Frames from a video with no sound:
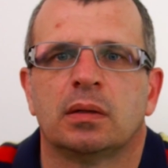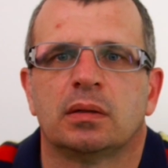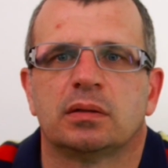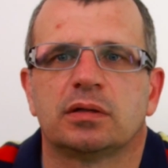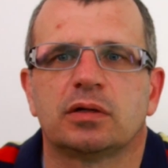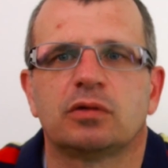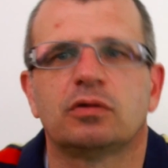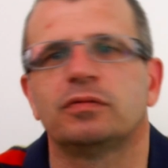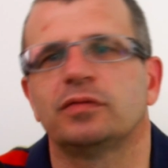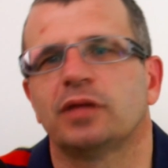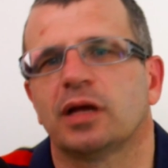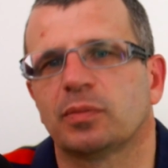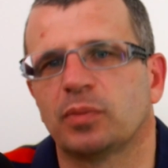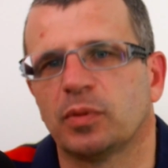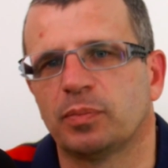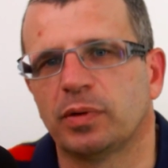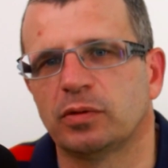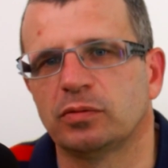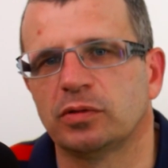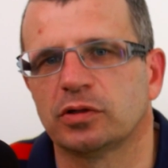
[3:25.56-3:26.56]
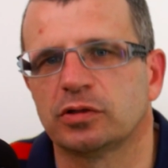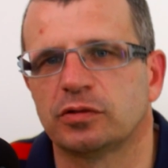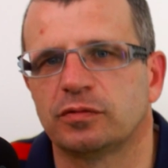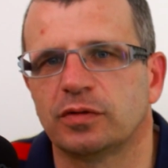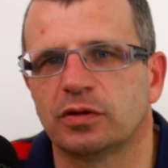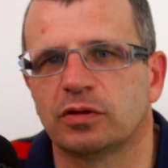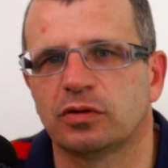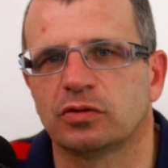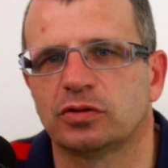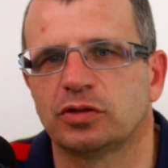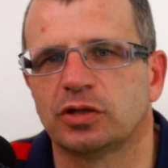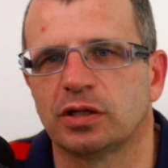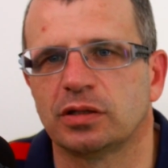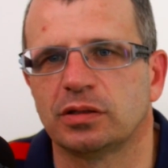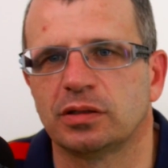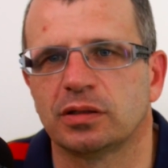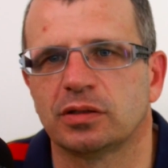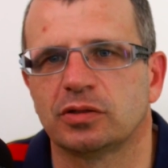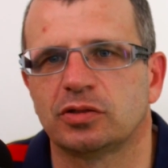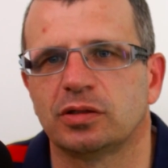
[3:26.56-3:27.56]
zarówno jak popełniasz
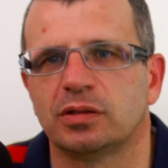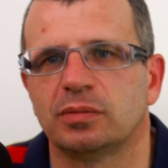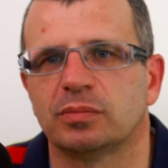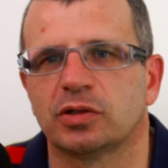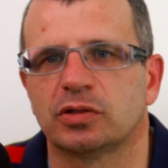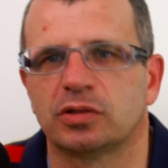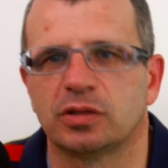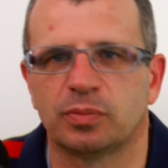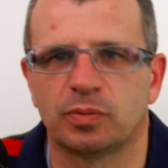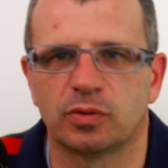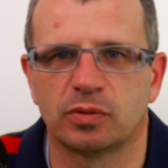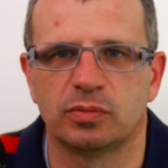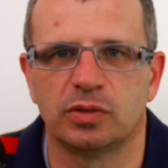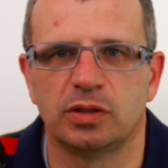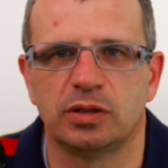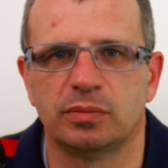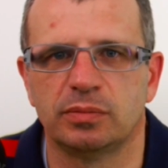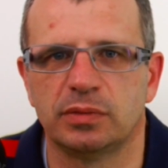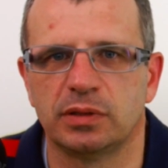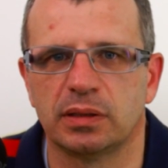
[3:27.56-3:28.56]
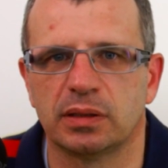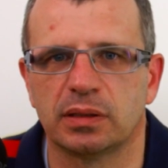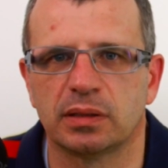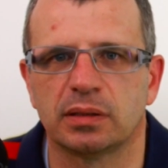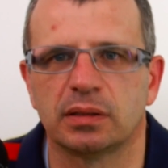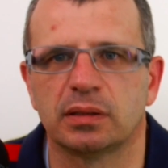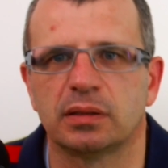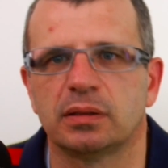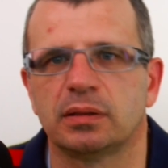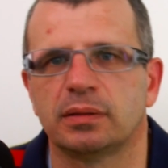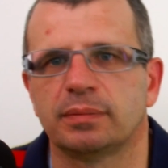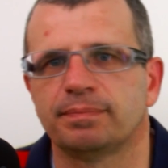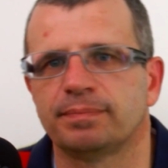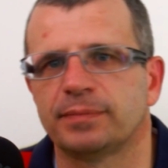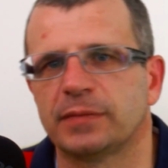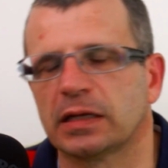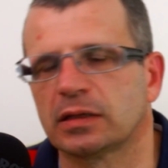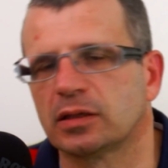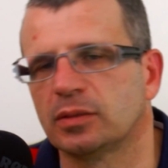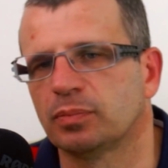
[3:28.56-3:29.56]
wykroczenie, czyli masz tych promili mniej,
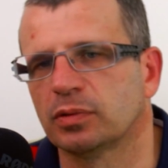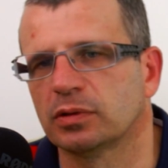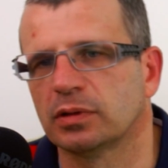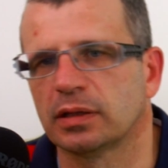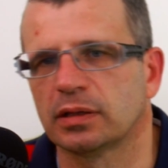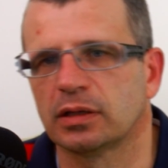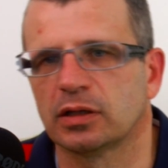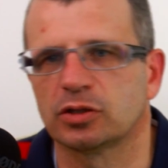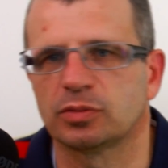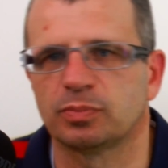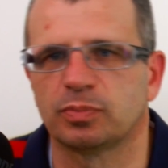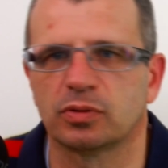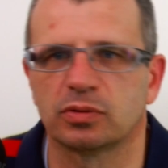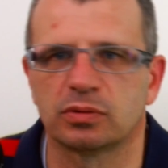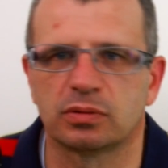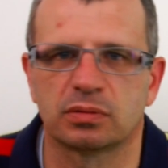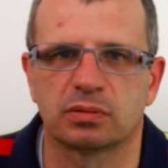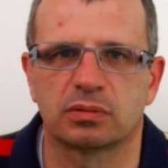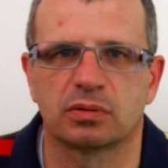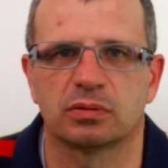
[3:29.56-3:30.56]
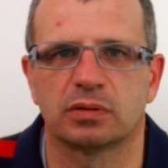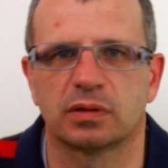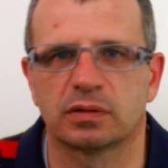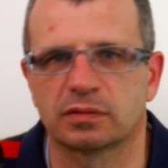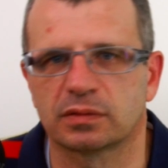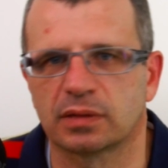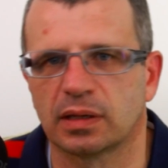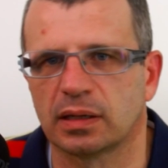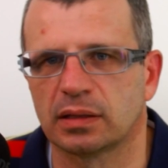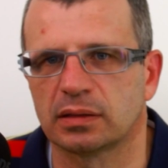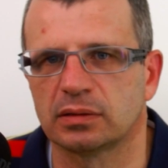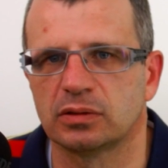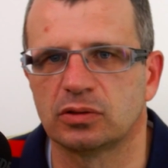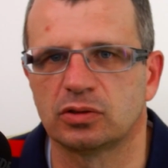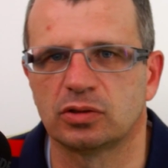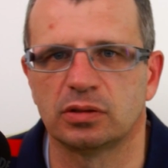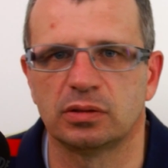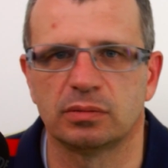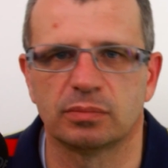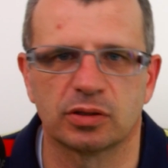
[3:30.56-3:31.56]
jak i podlegasz pod kodeks karny,
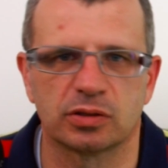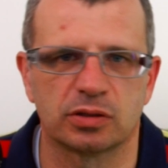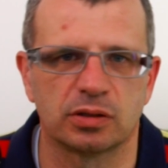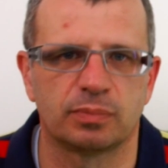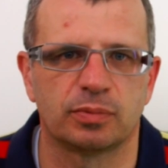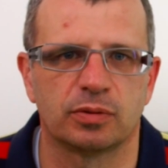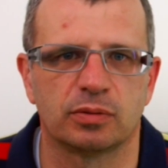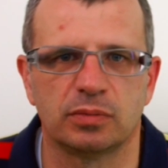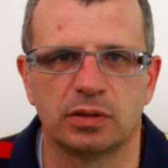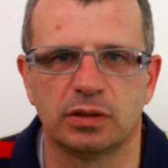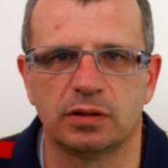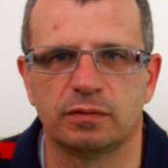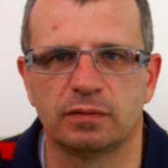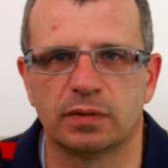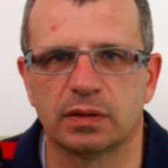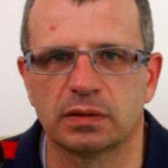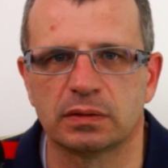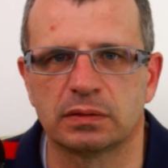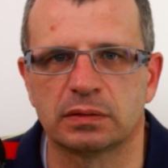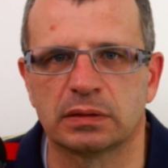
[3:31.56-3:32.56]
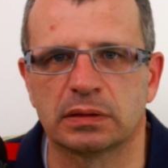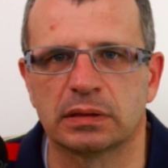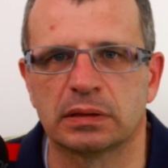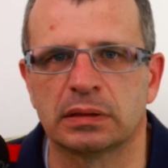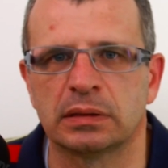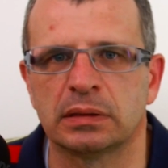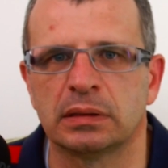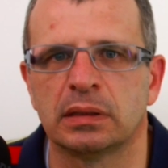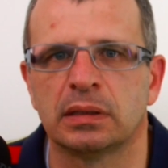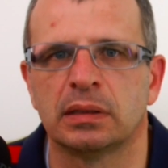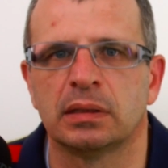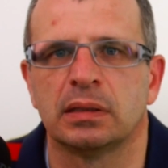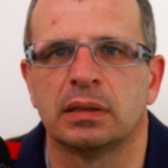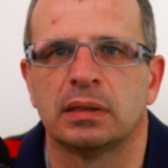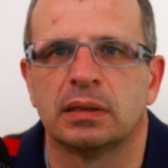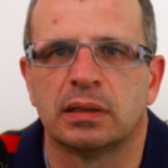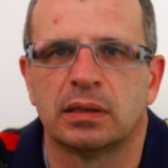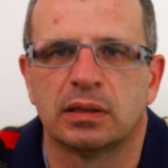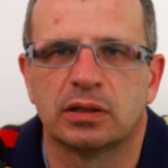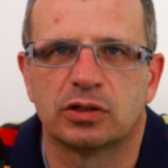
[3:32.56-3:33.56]
czyli masz tych promili więcej,
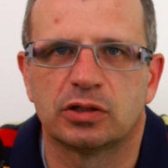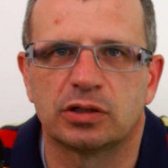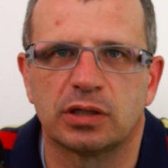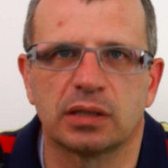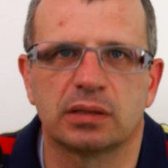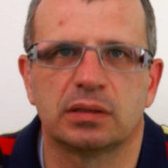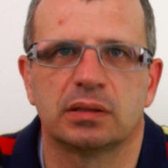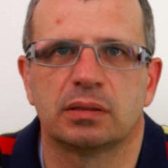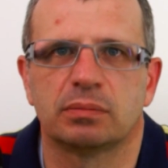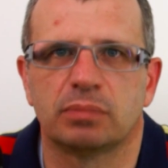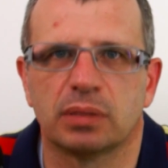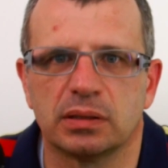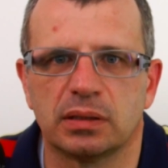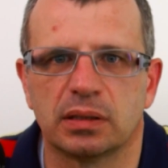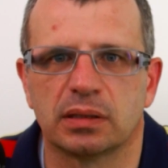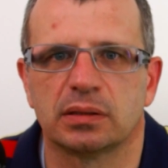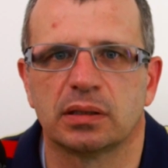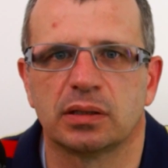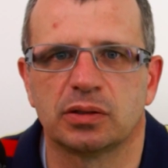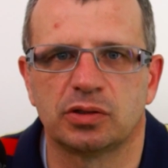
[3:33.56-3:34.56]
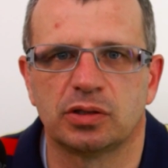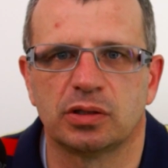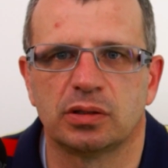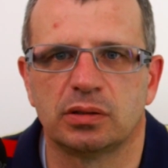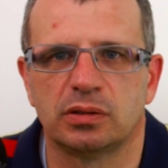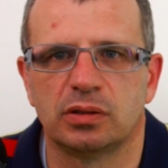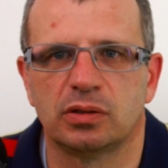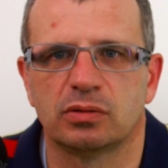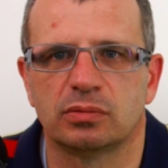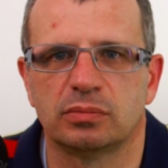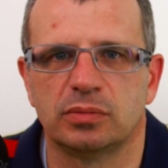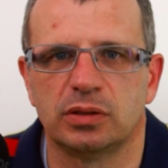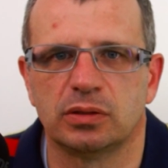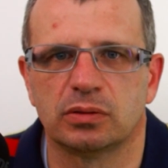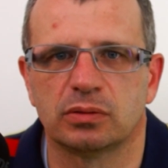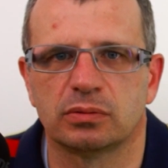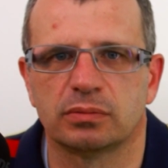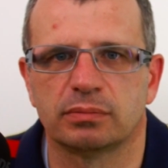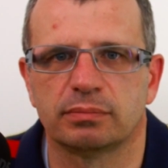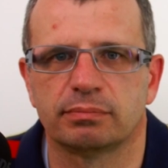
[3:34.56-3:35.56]
żadne badania Cię nie
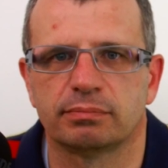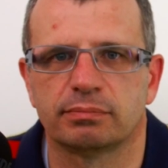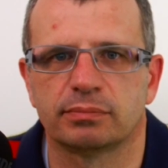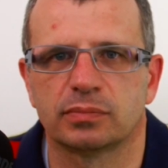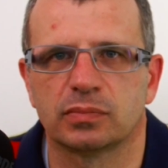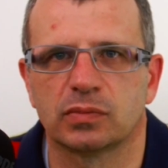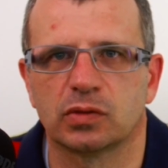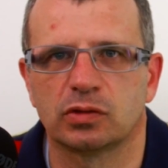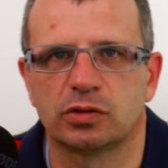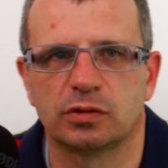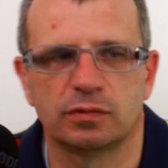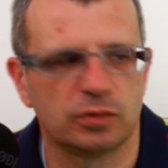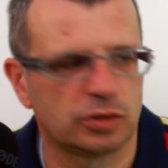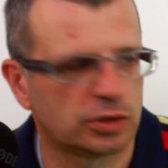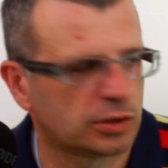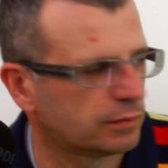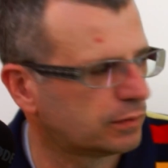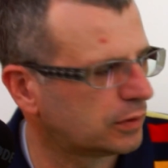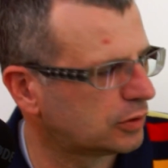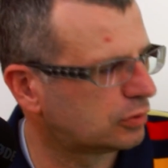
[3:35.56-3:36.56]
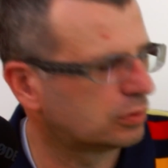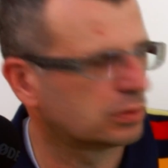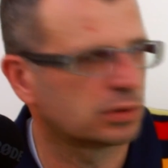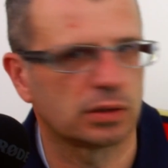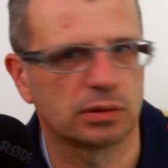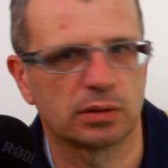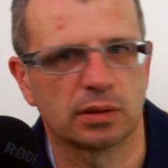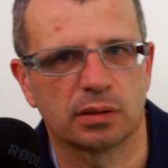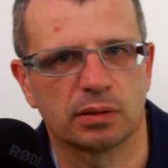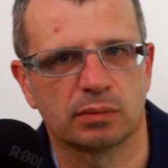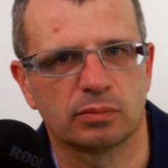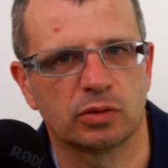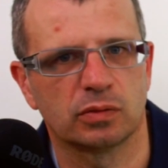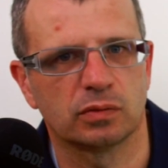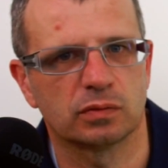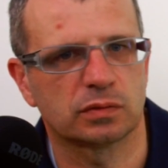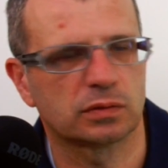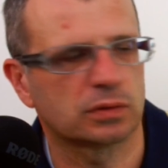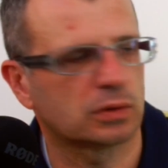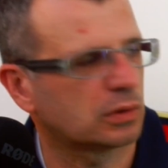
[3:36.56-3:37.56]
ominą. Oczywiście wejdź tutaj na
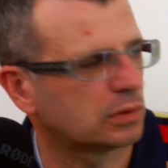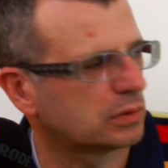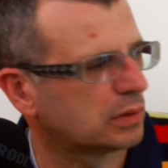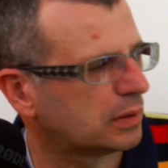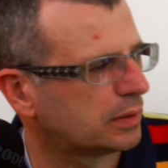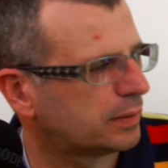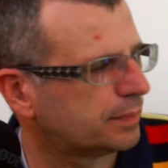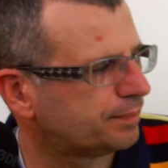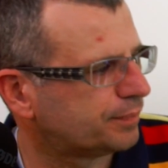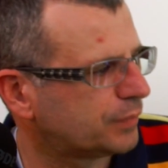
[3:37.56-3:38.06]
moją stronę